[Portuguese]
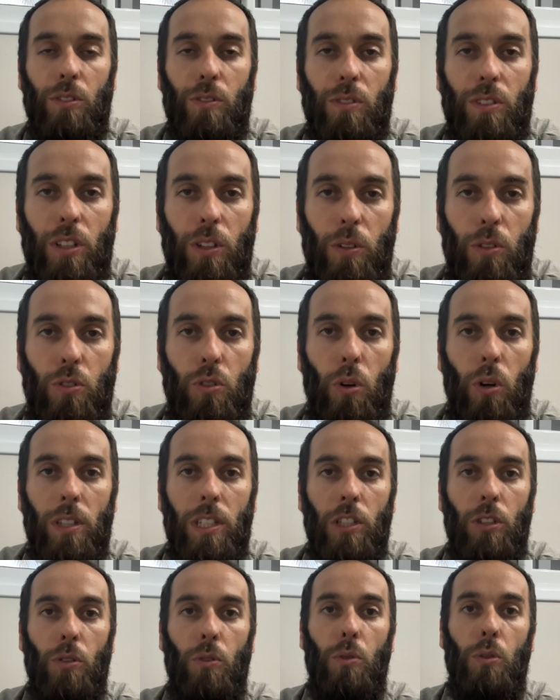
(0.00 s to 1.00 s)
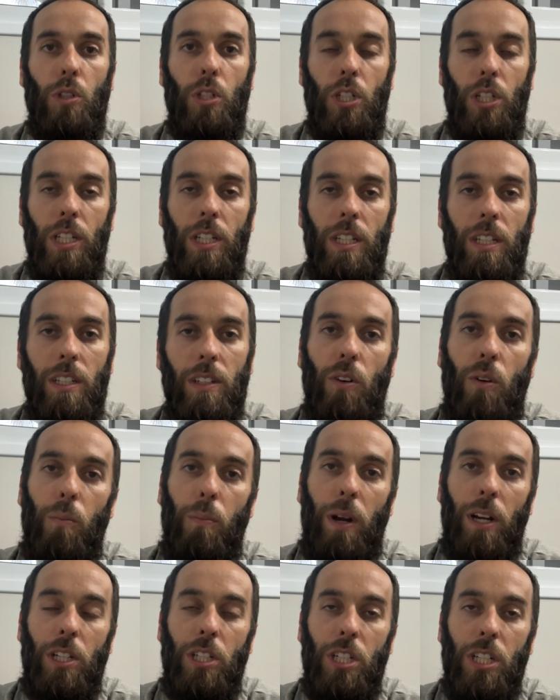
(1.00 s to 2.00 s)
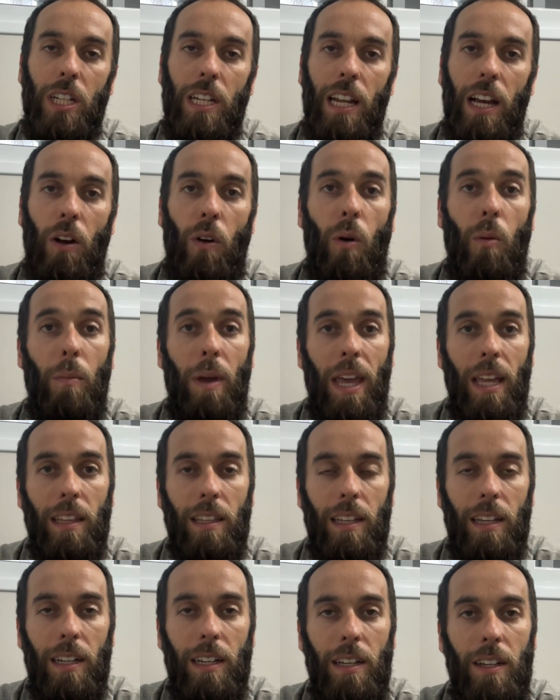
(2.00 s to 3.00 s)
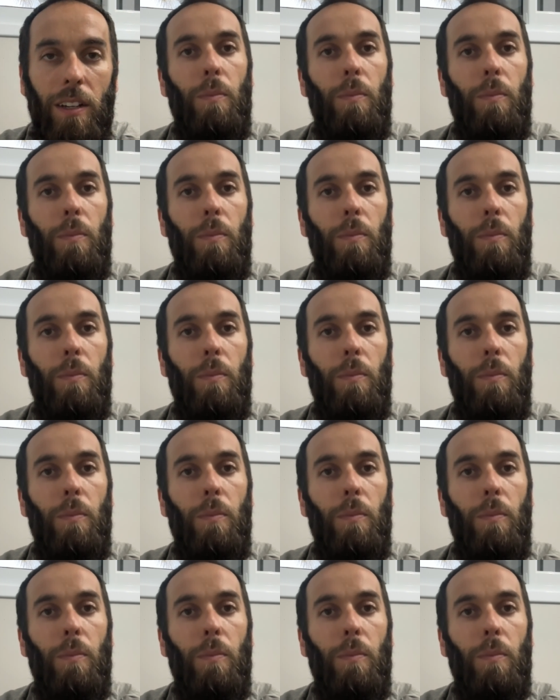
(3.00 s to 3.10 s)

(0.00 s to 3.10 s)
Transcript: se você gostou, deixa o curtir, compartilha, comenta.